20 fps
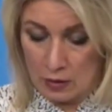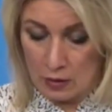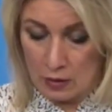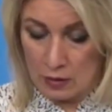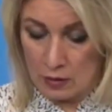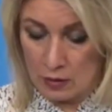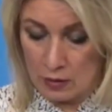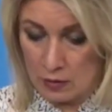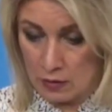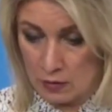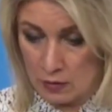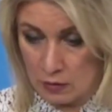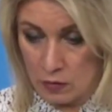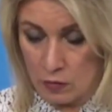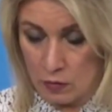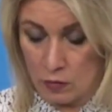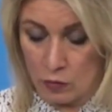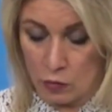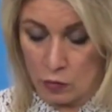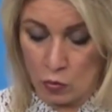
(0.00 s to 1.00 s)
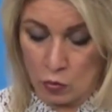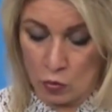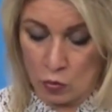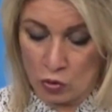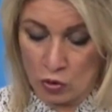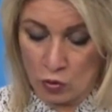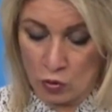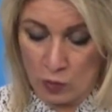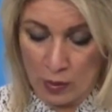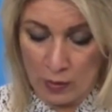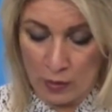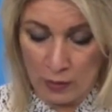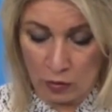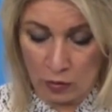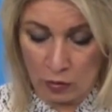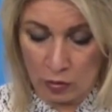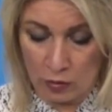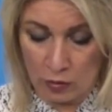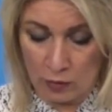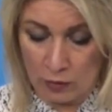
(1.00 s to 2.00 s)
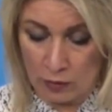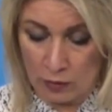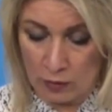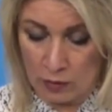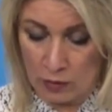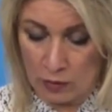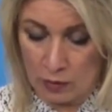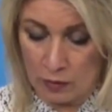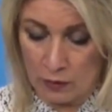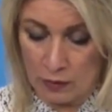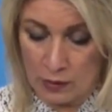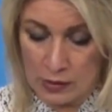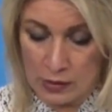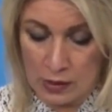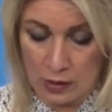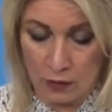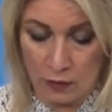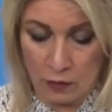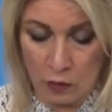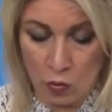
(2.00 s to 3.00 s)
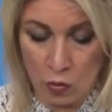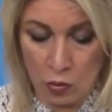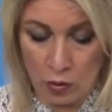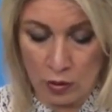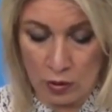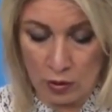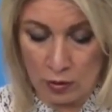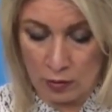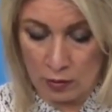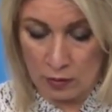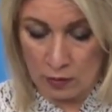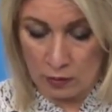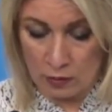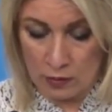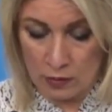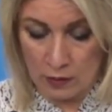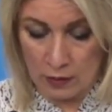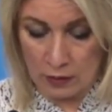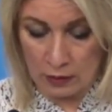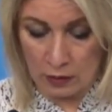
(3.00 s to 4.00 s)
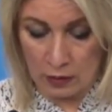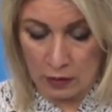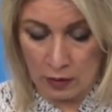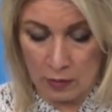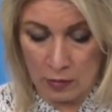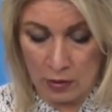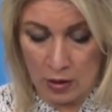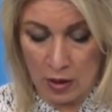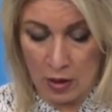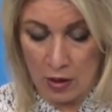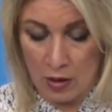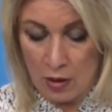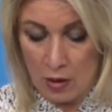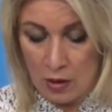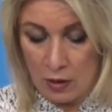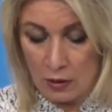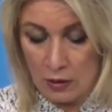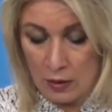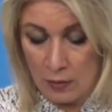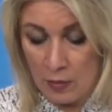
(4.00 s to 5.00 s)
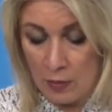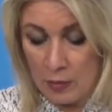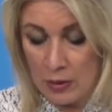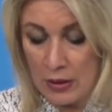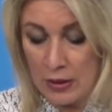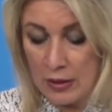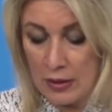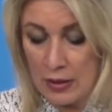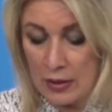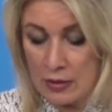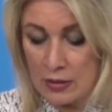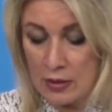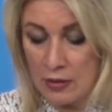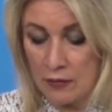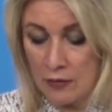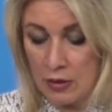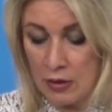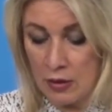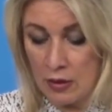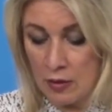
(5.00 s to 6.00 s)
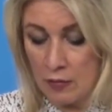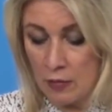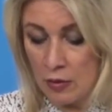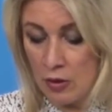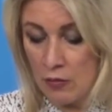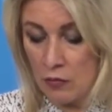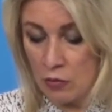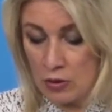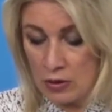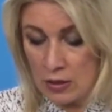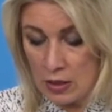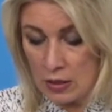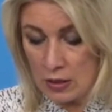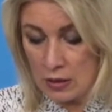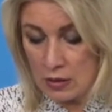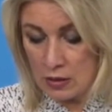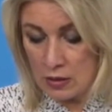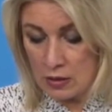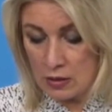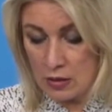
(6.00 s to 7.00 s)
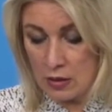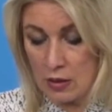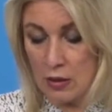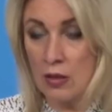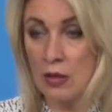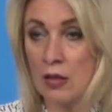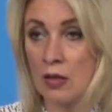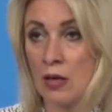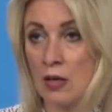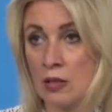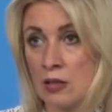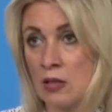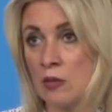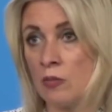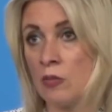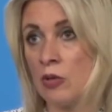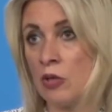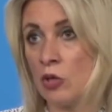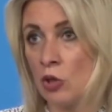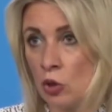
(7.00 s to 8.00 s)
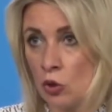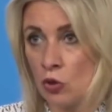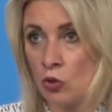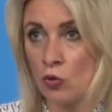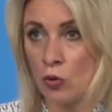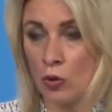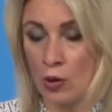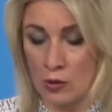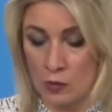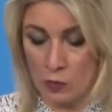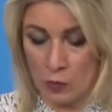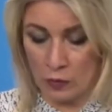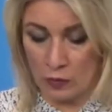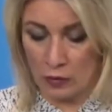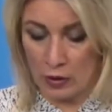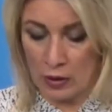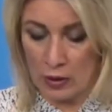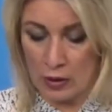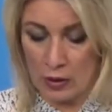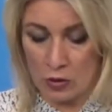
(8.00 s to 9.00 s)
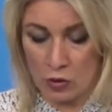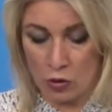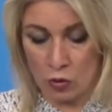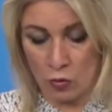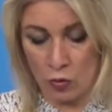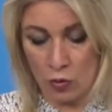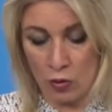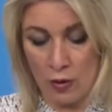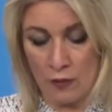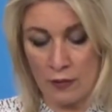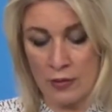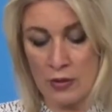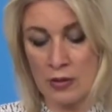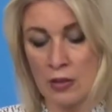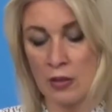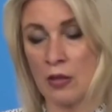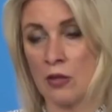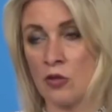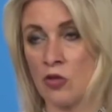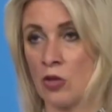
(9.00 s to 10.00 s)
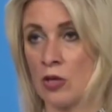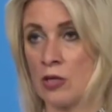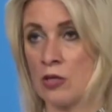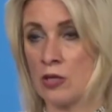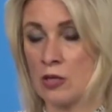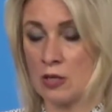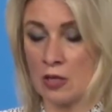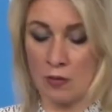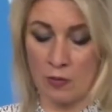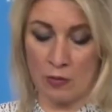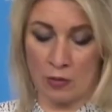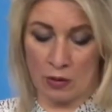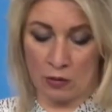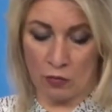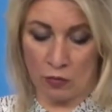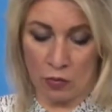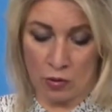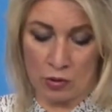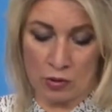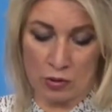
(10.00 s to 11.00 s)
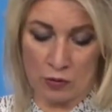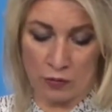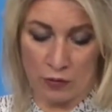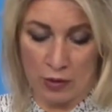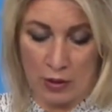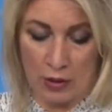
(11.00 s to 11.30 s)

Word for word: А, мной уже упомянутым 2020 а, года, 9 ноября, там определены основные рамки его деятельности. И хотел бы еще раз повторить, что главная задача российских миротворцев